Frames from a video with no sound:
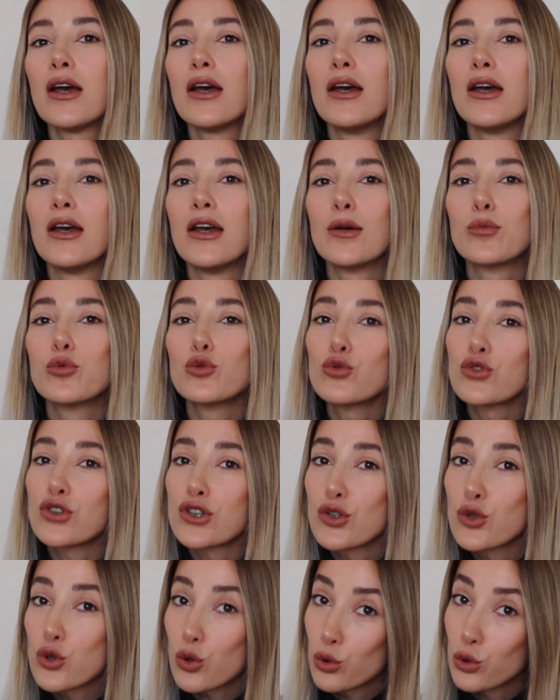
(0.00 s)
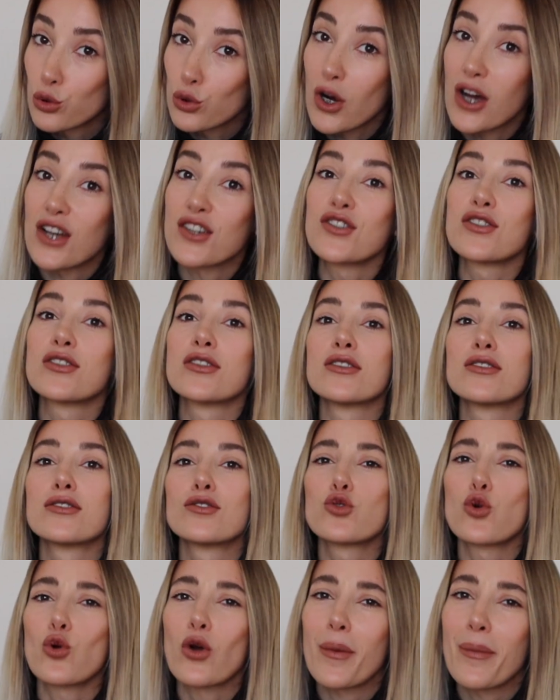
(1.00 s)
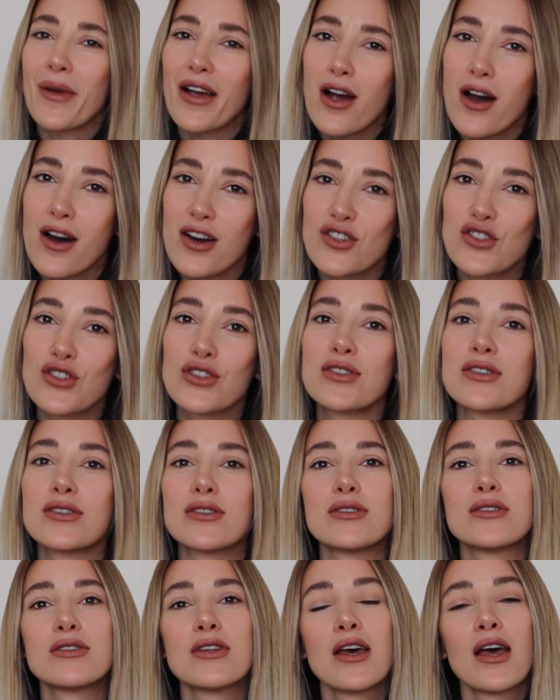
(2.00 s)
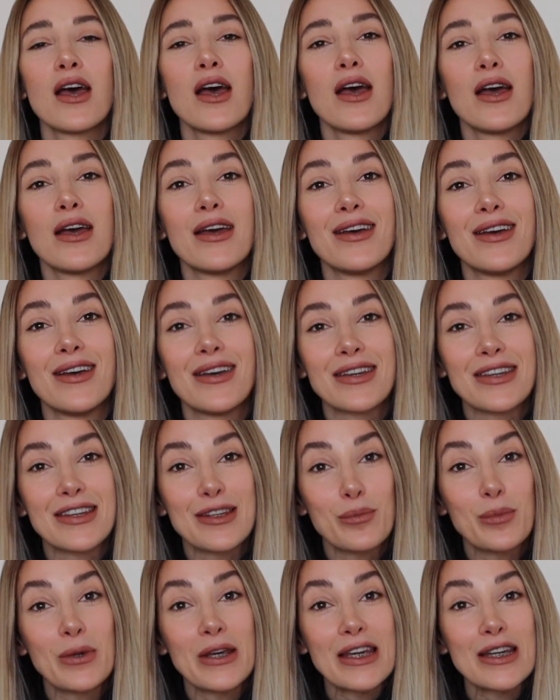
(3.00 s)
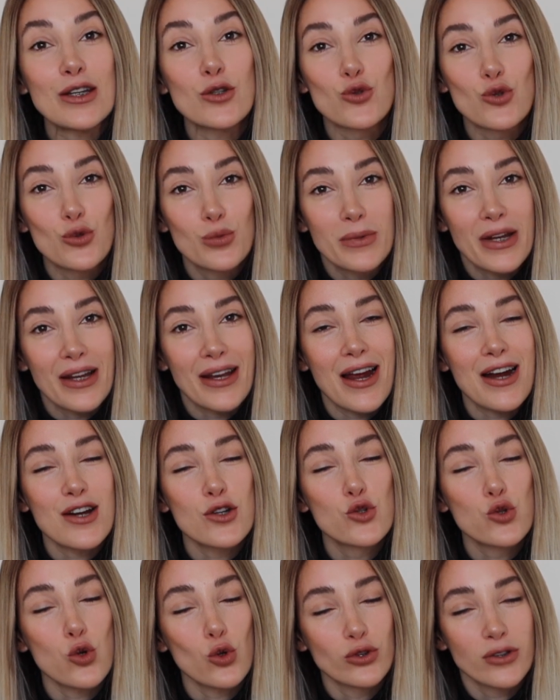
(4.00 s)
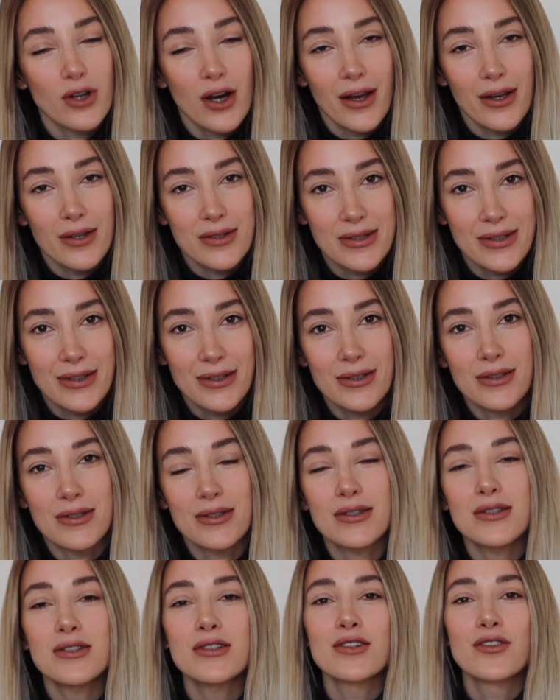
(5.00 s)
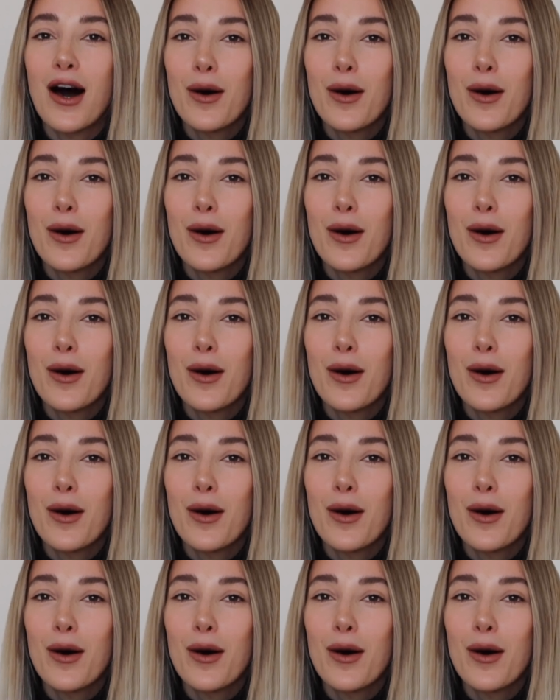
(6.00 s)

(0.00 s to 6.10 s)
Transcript: E, bunun için çok uğraştın, çok emek harcadın e, gibi cümleler çok daha etkilidir.